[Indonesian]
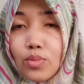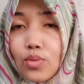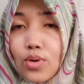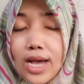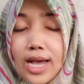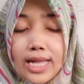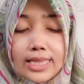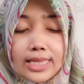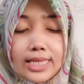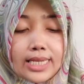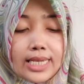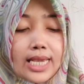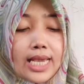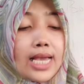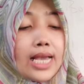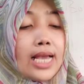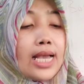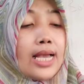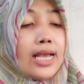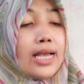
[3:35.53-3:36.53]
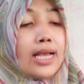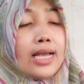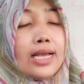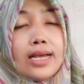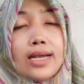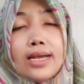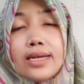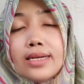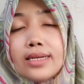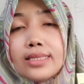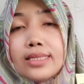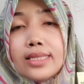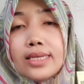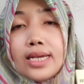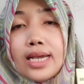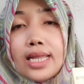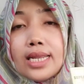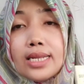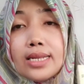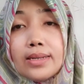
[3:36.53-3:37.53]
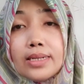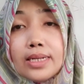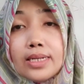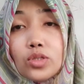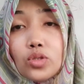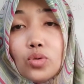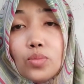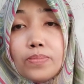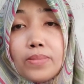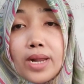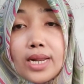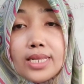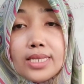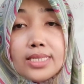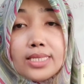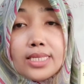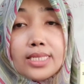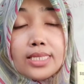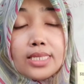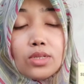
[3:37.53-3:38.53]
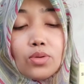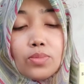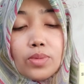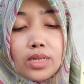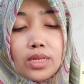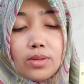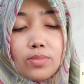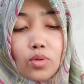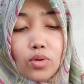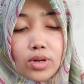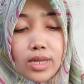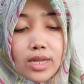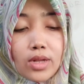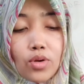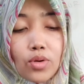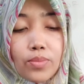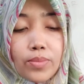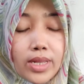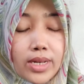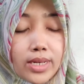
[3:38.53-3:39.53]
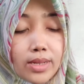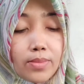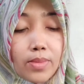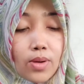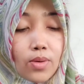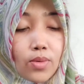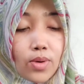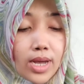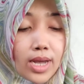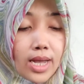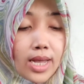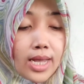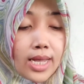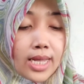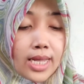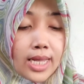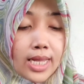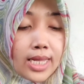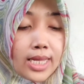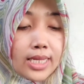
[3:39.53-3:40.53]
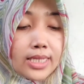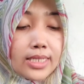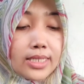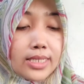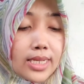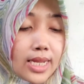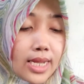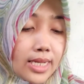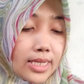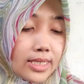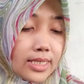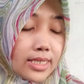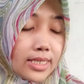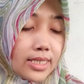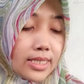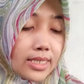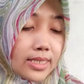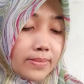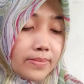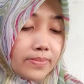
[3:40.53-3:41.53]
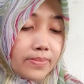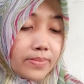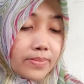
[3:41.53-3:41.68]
buah hatinya dengan supralisin sirup ini boleh komen di bawah dan